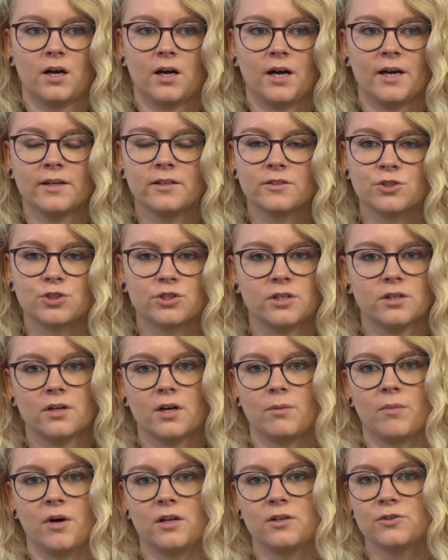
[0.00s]
eigentlich stehen
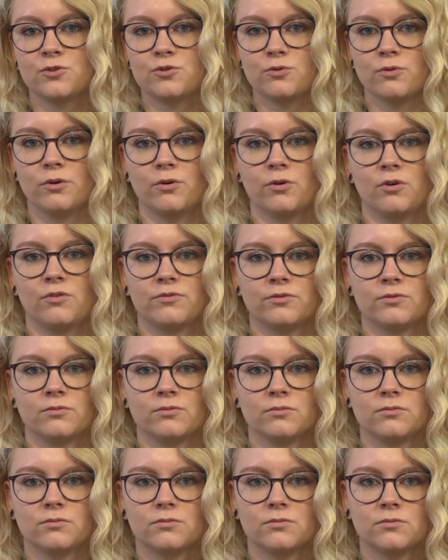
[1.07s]
einem alle Türen offen.